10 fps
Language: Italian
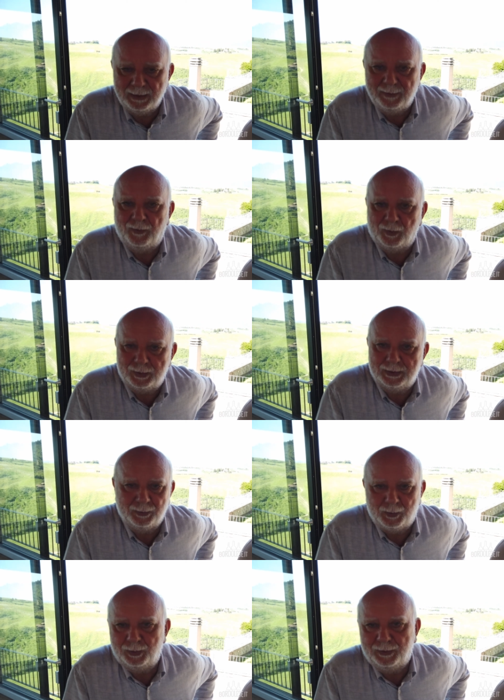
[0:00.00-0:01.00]
di
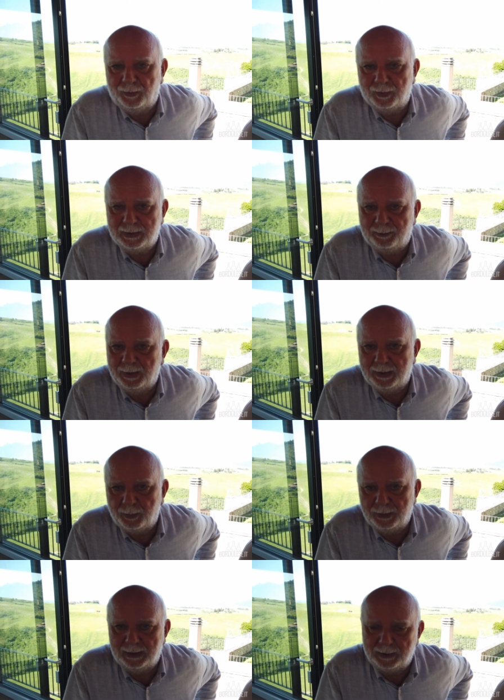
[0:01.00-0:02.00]
forza, un tour di forza per
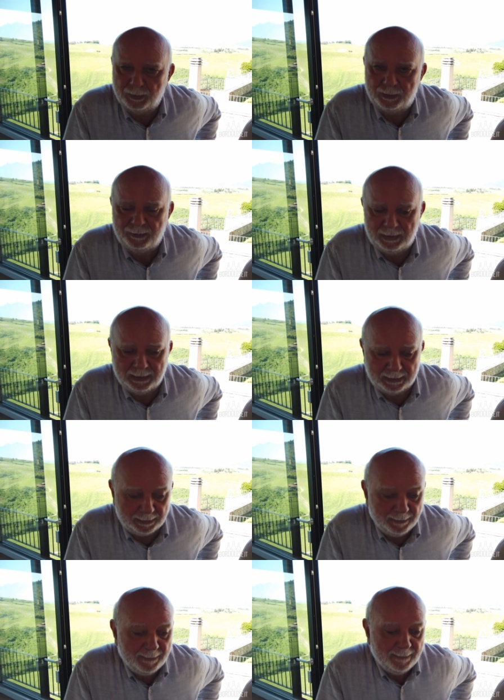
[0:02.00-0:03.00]
ripulire tutti i
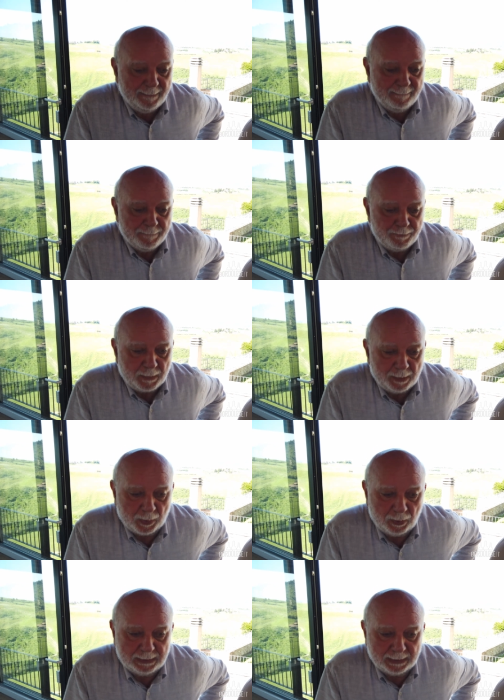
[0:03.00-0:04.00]
vigneti.
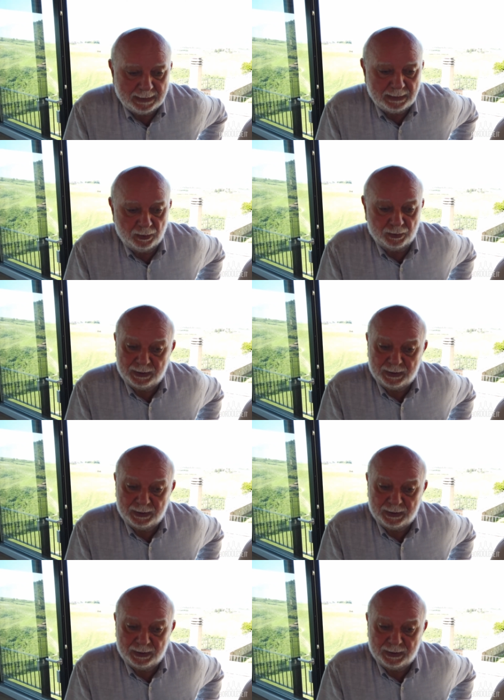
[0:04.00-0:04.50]
Però i terreni